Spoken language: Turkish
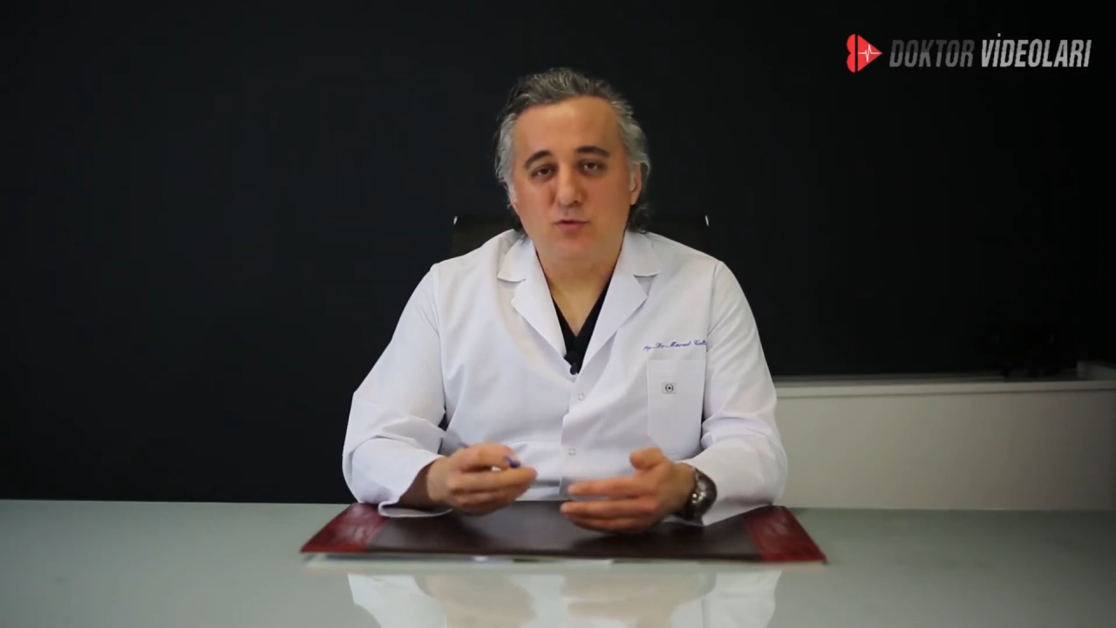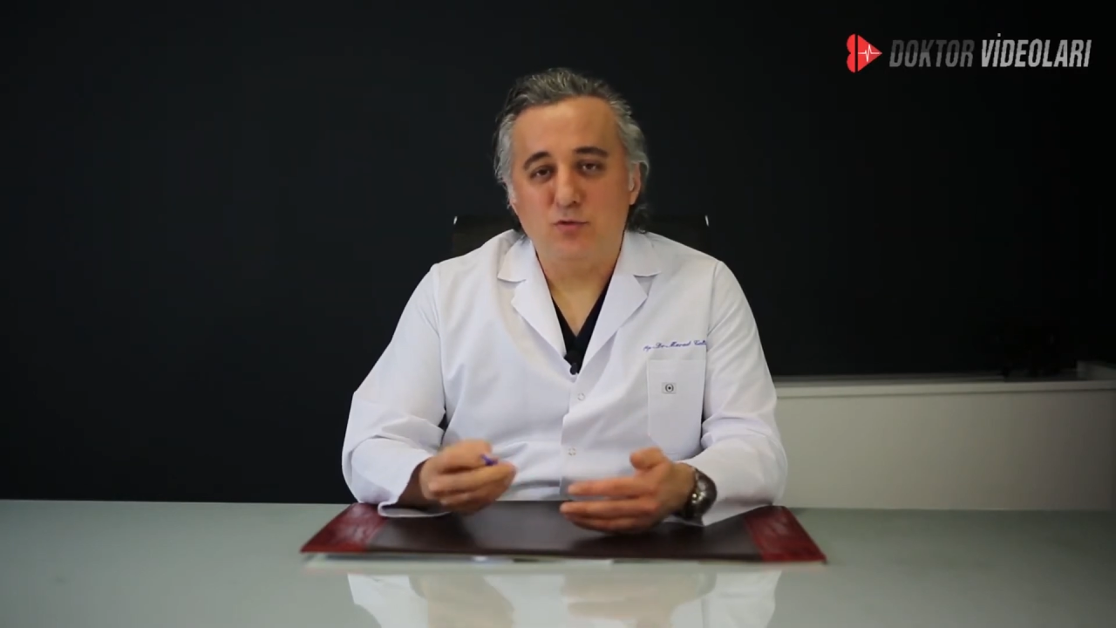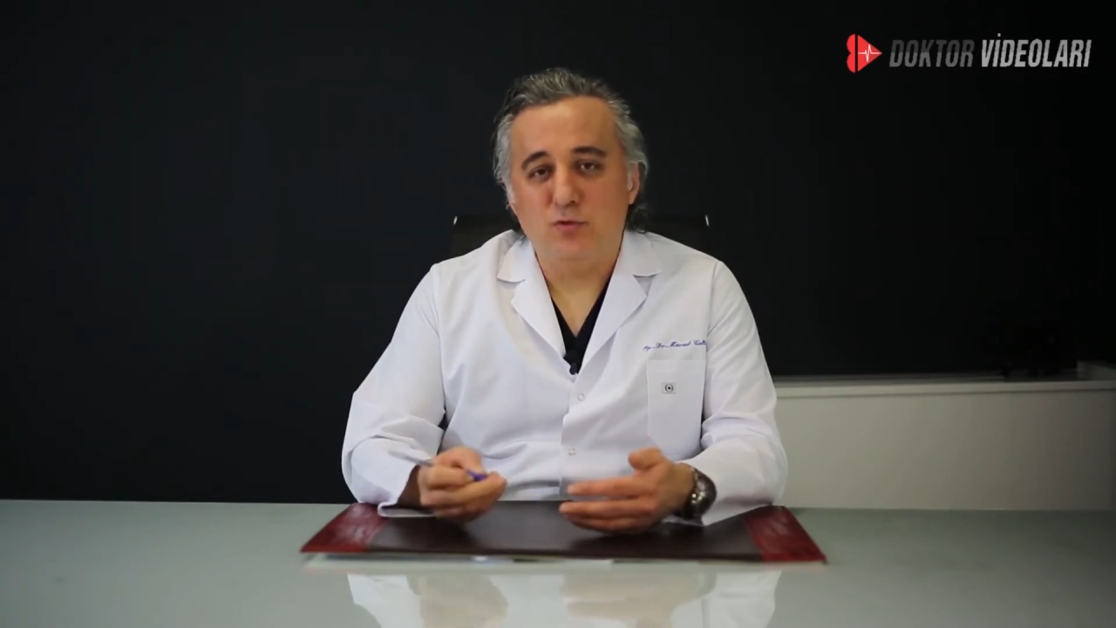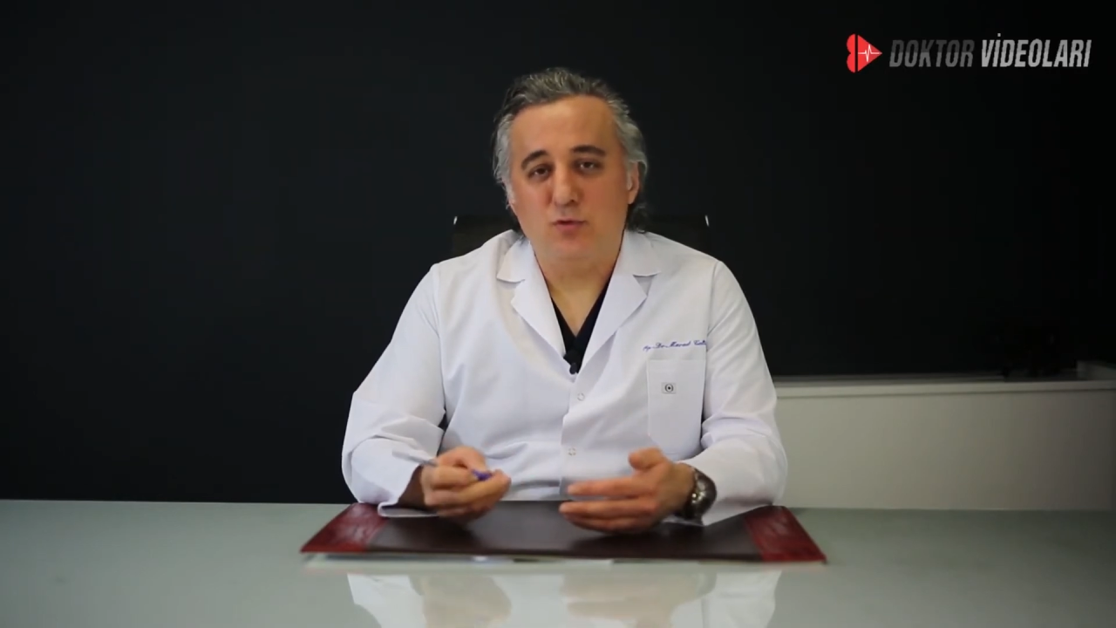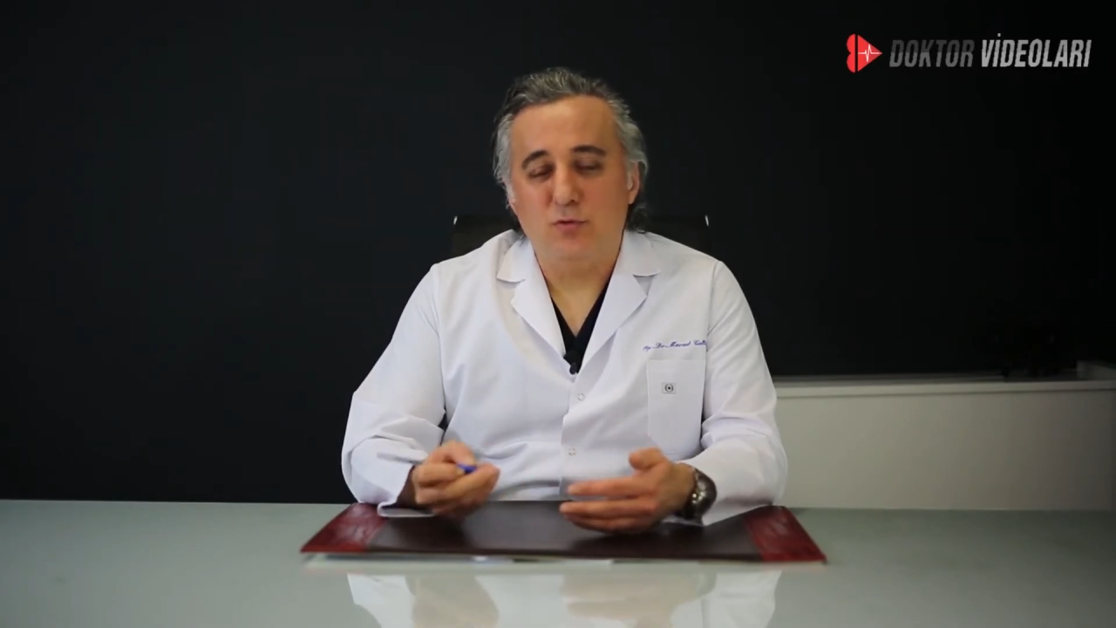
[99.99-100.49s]

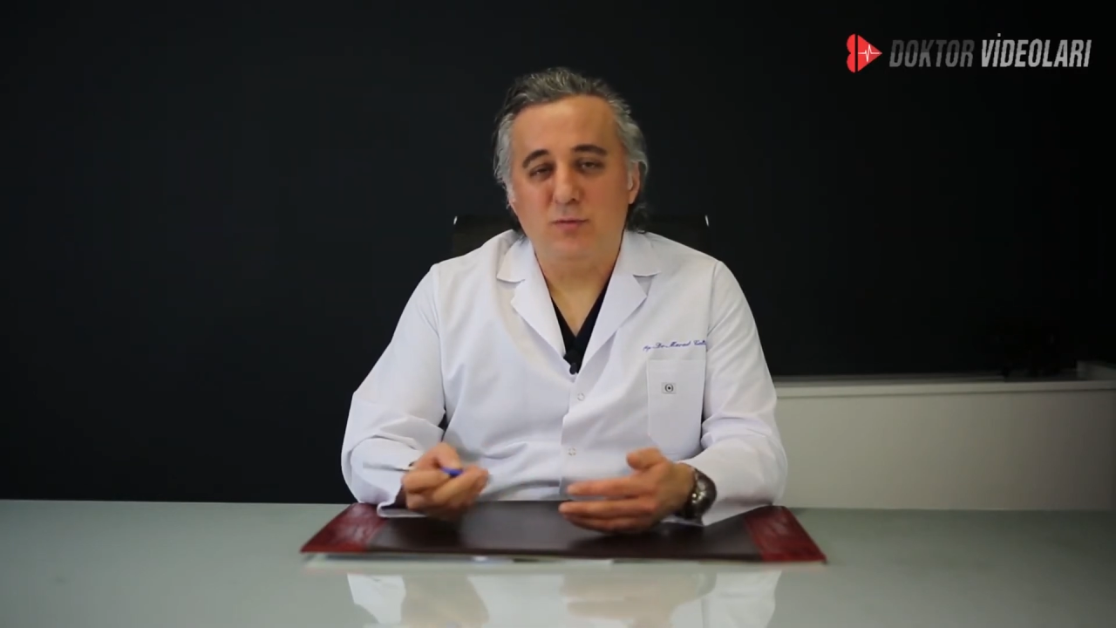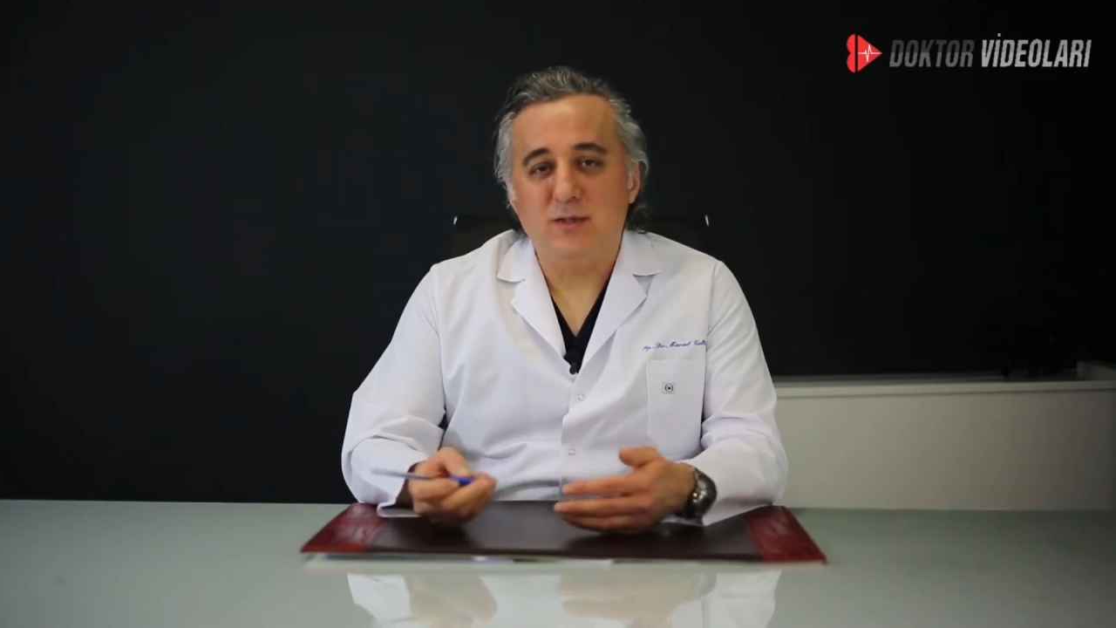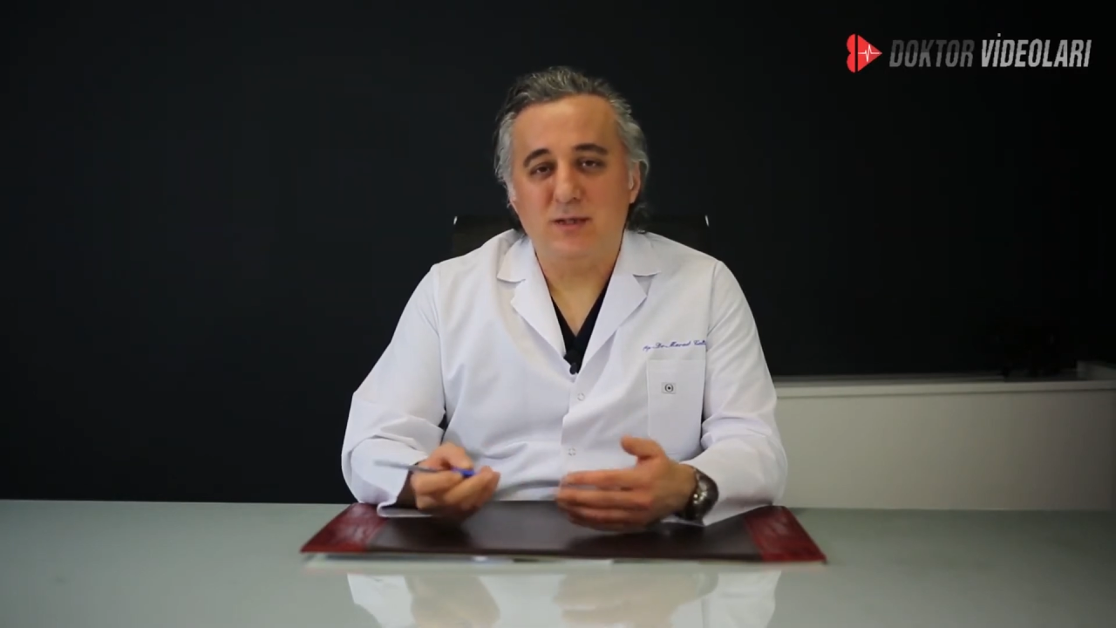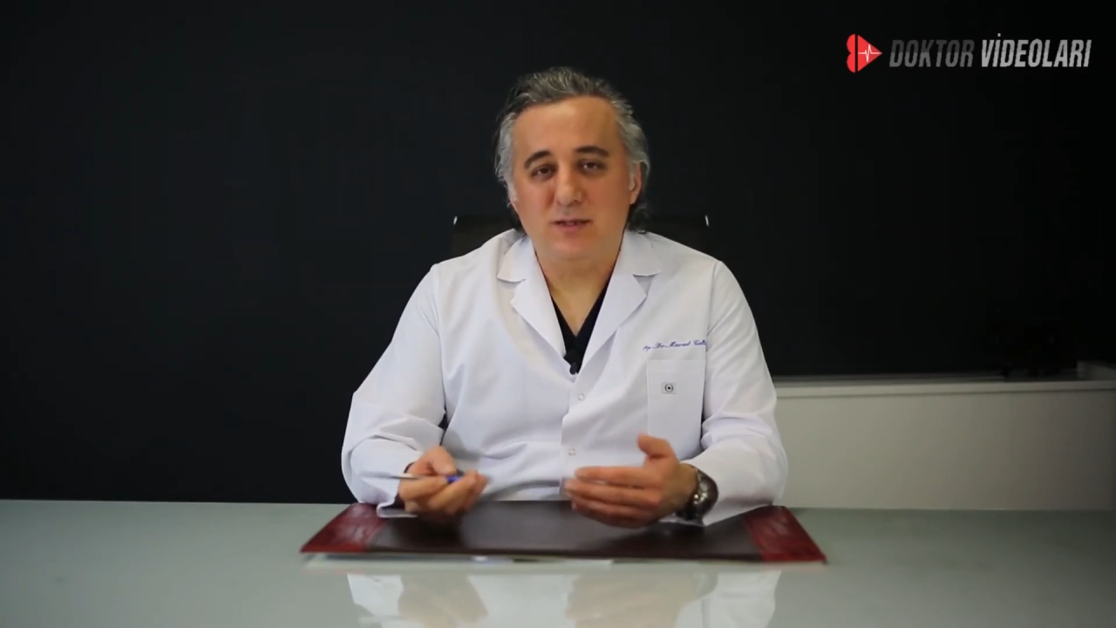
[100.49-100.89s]
çocuk olması